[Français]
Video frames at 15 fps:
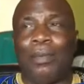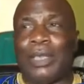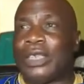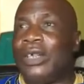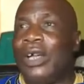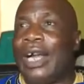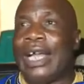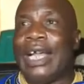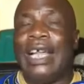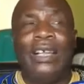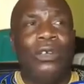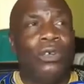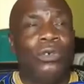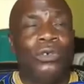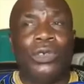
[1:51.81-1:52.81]
Parce que rien
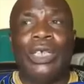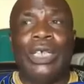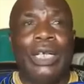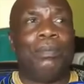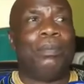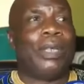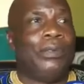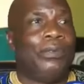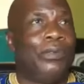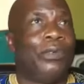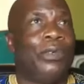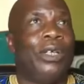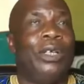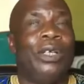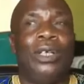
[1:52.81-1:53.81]
d'autre n'est
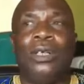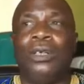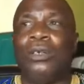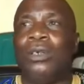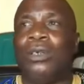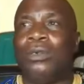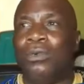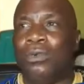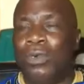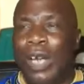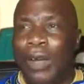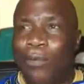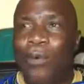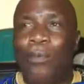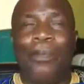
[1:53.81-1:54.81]
prévu. Nous
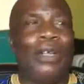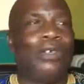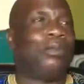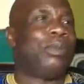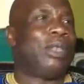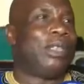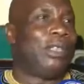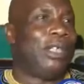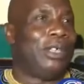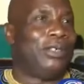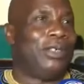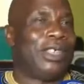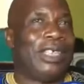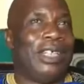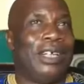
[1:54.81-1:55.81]
n'avons pas de président
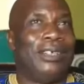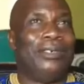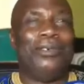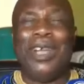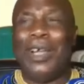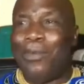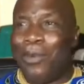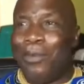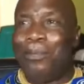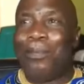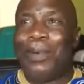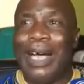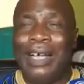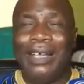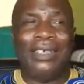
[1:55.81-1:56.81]
de Sénat. Nous n'avons
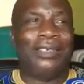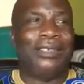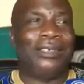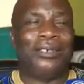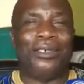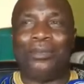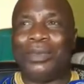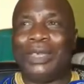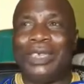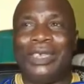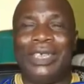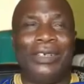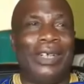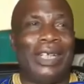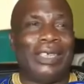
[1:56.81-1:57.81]
pas de
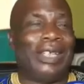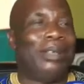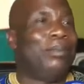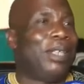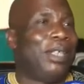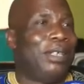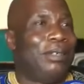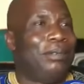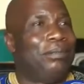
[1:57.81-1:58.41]
président de l'Assemblée.